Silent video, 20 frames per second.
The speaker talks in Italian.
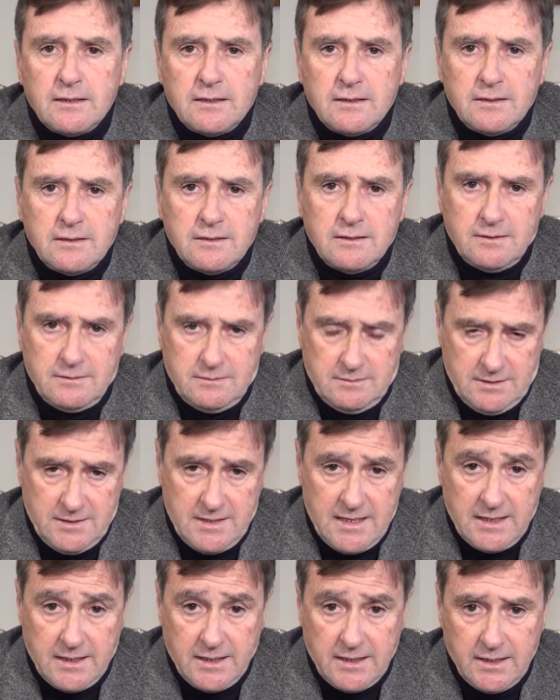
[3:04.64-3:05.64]
eh,
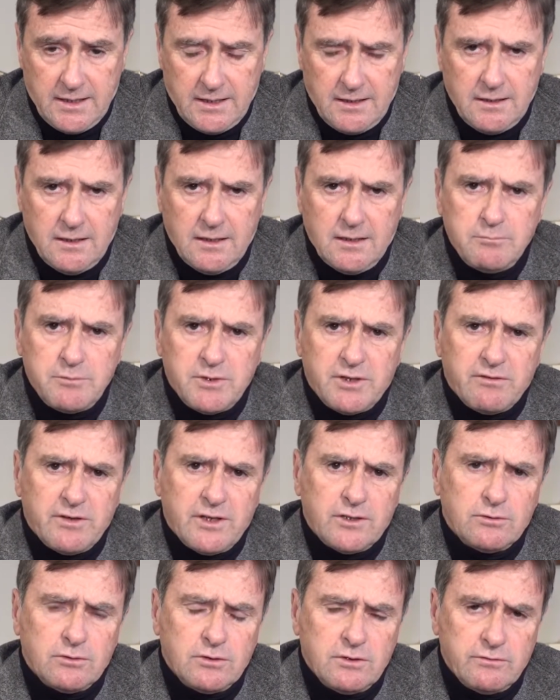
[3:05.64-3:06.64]
ed anche al, al
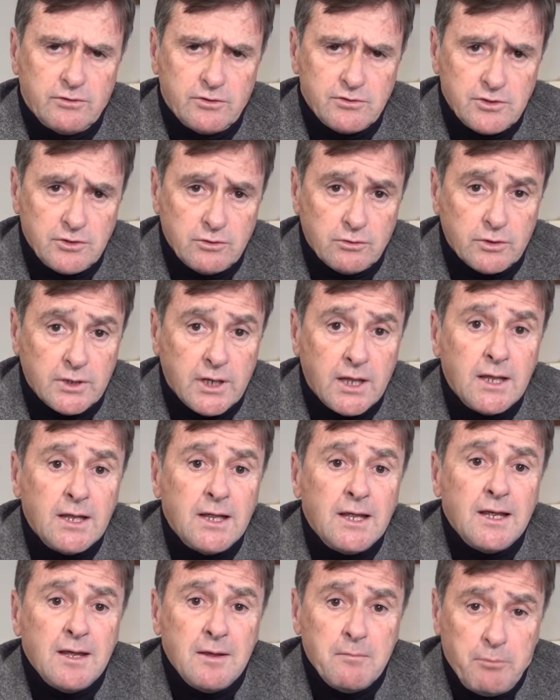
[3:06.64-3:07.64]
prefetto di Frosinone.
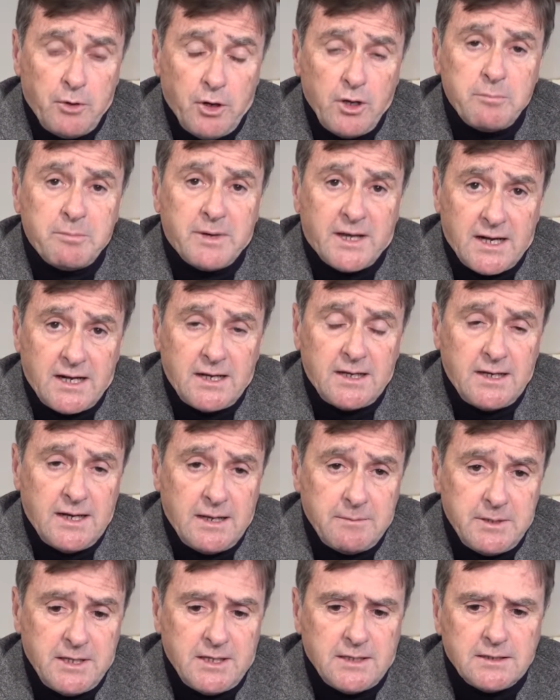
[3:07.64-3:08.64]
Poi
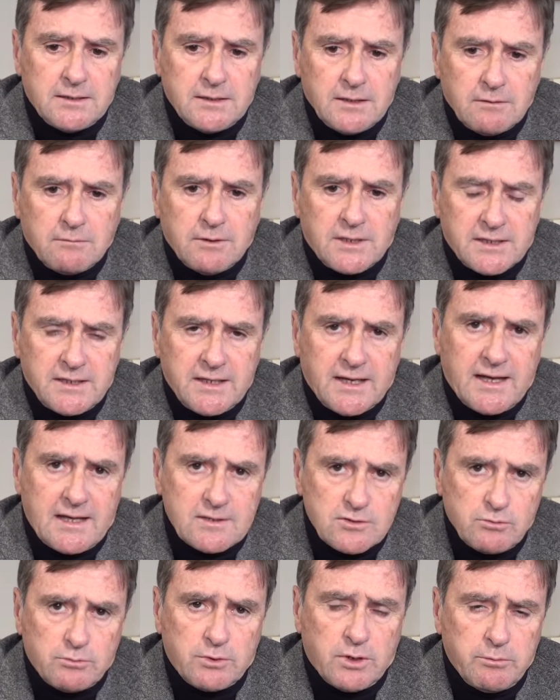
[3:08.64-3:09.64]
parallelamente, guarda
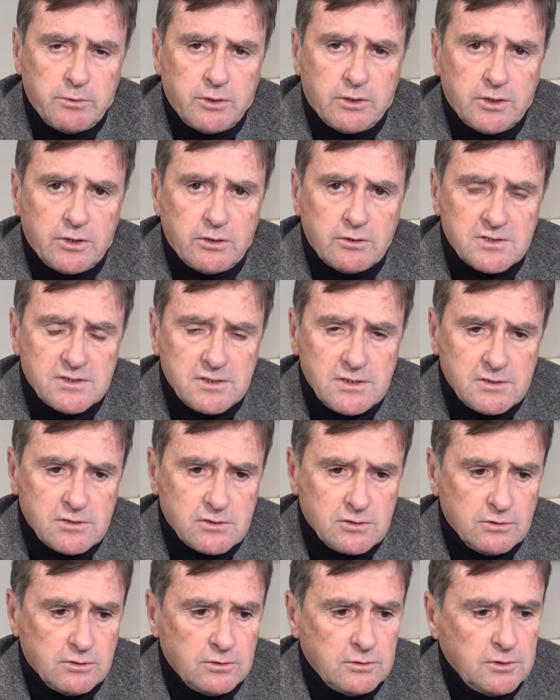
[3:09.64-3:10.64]
caso proprio nello
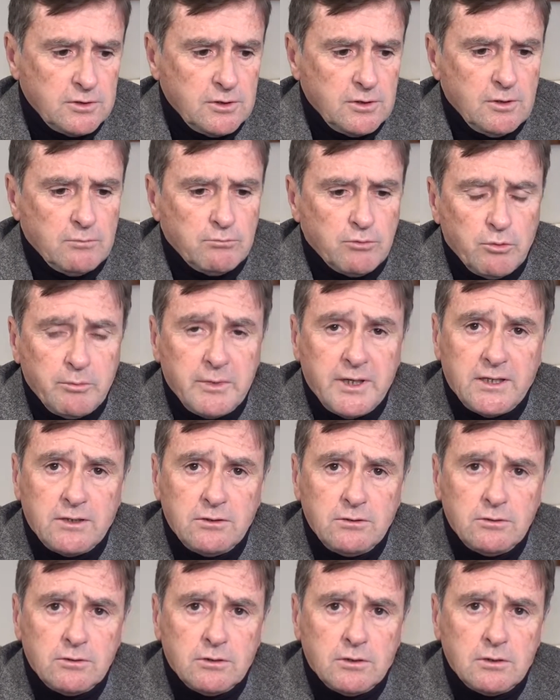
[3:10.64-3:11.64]
stesso
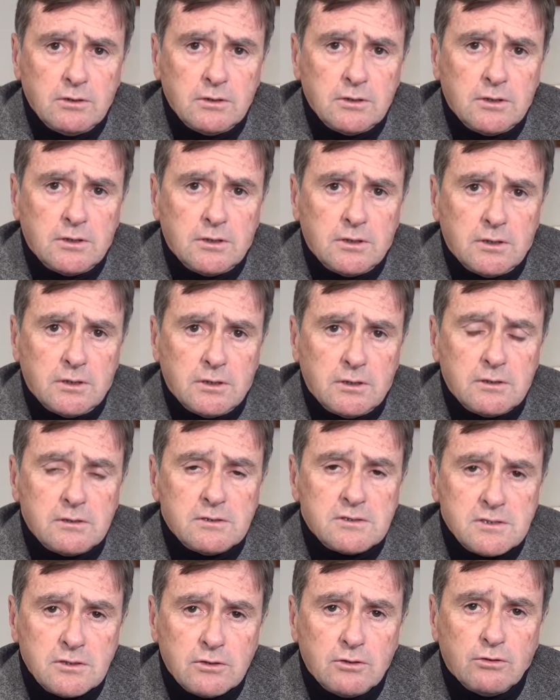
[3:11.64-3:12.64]
momento,
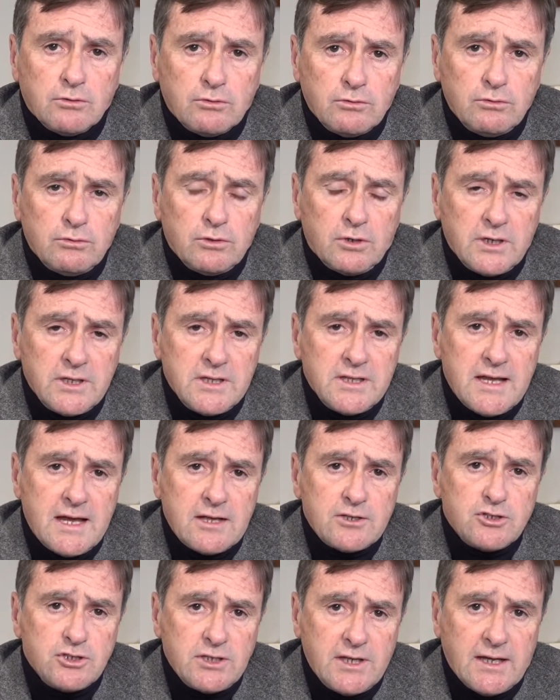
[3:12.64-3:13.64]
eh, si concludono le
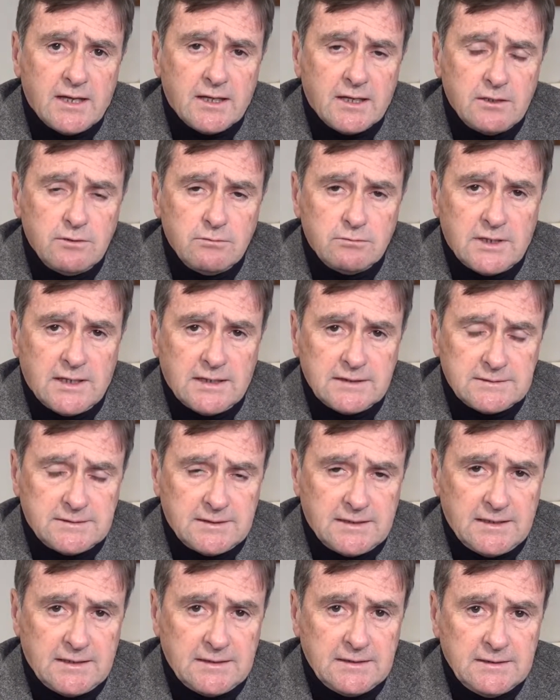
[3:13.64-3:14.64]
indagini anche di
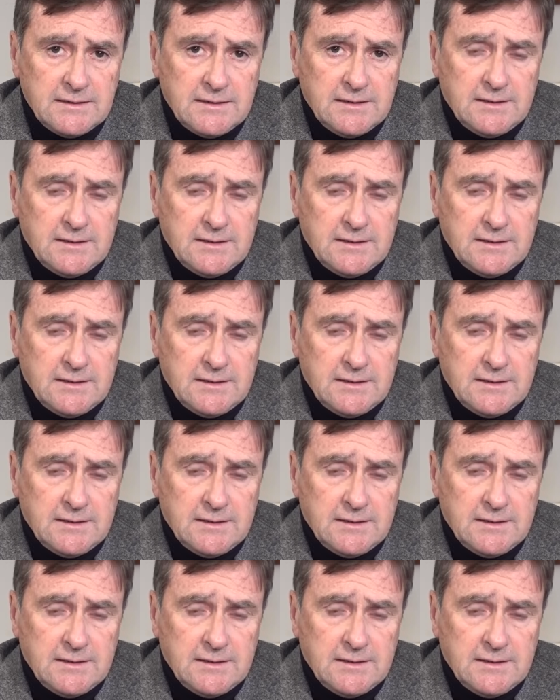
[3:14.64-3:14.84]
un'altra